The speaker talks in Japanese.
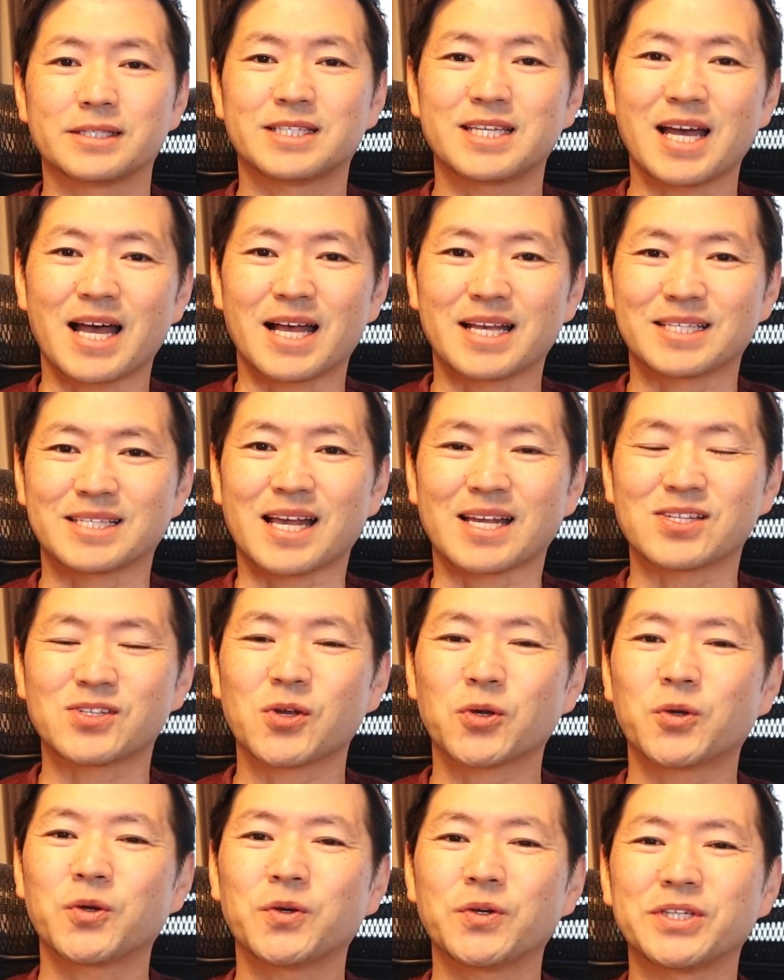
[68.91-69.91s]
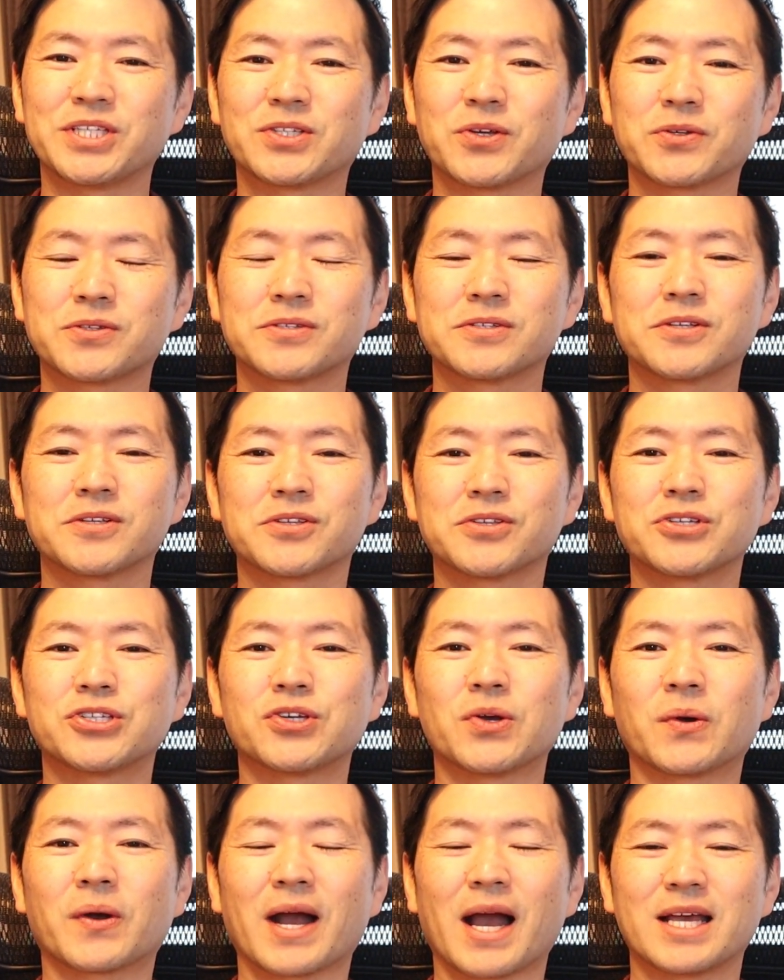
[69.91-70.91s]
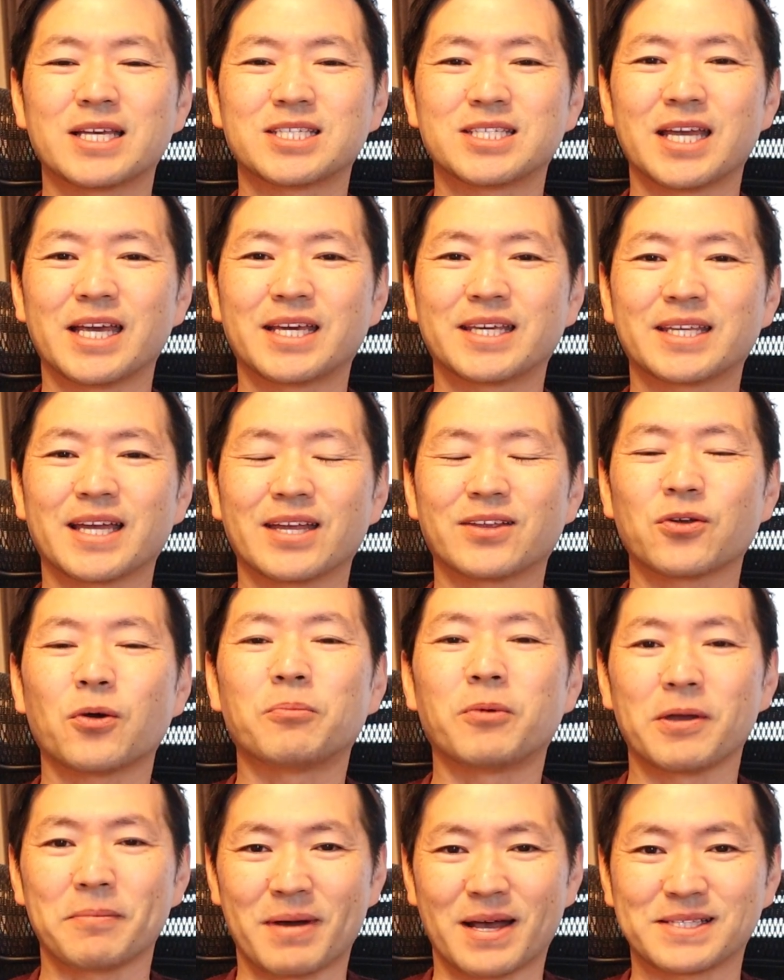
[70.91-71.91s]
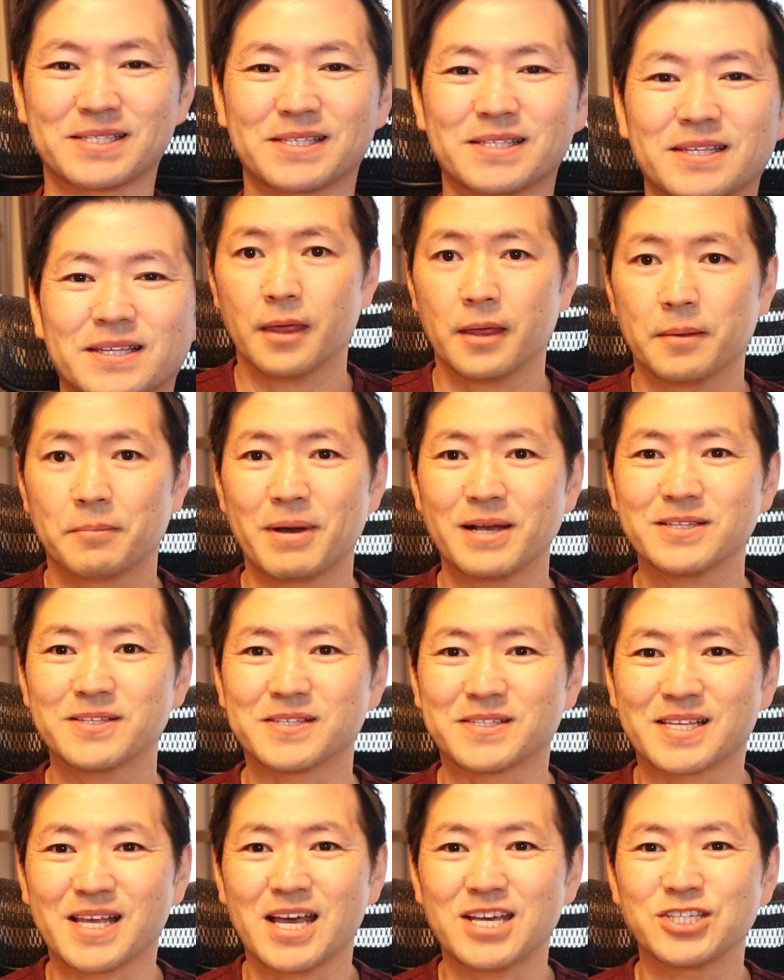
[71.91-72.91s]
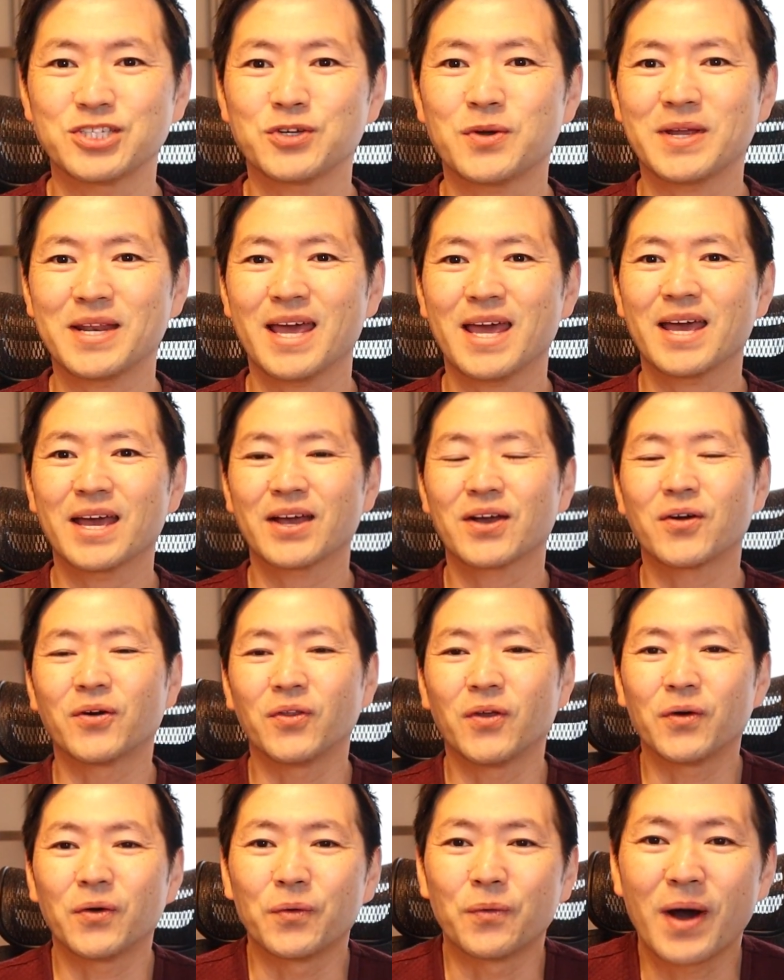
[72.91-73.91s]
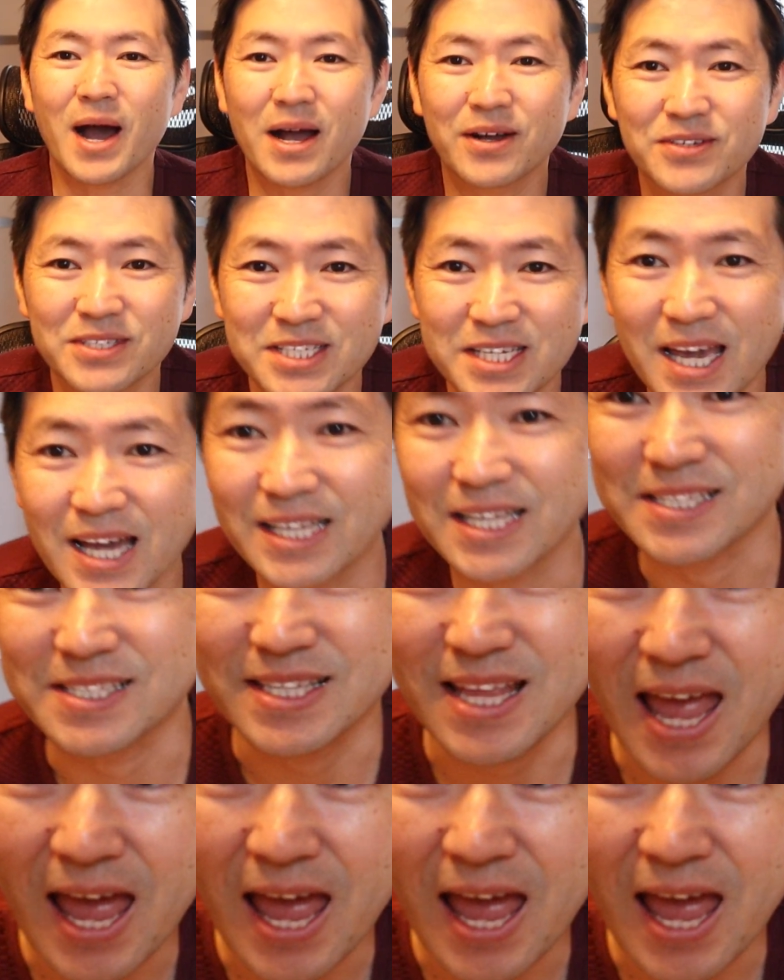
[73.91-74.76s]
じゃあ早速一つずつ紹介していきたいと思います。まず最初はね、このワークチェアです